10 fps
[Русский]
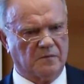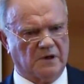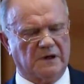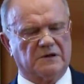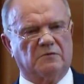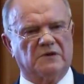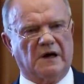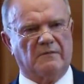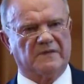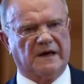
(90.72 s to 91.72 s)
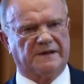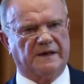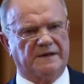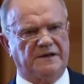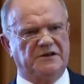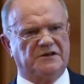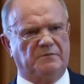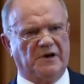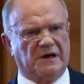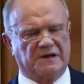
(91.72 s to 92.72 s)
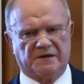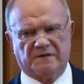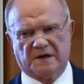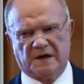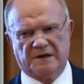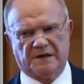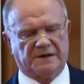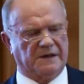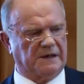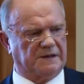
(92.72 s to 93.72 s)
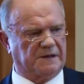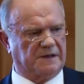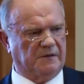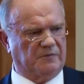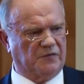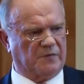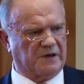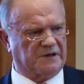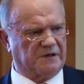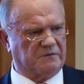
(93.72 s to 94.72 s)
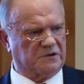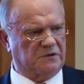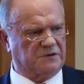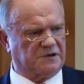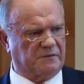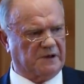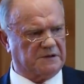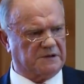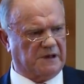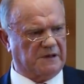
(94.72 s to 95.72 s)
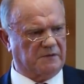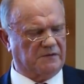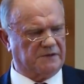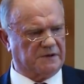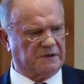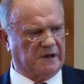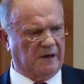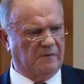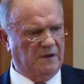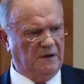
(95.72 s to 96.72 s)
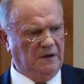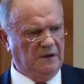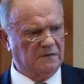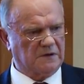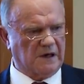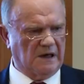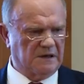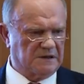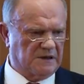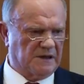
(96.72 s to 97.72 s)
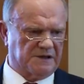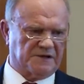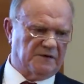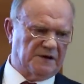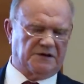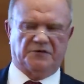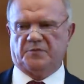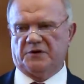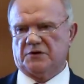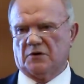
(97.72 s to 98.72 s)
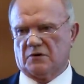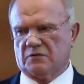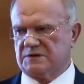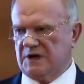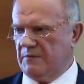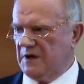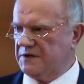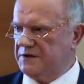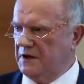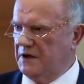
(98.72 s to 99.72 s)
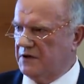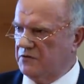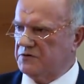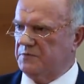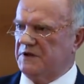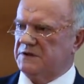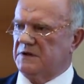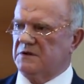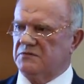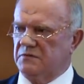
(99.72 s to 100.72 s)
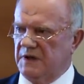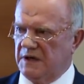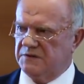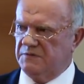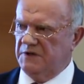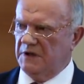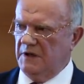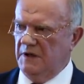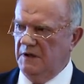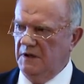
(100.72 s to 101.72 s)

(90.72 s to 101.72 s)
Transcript: Поэтому нам надо неизбежно выходить на эти темпы, в противном случае мы отстанем навсегда. Вторая задача – войти в пятерку самых сильных успешных государств мира.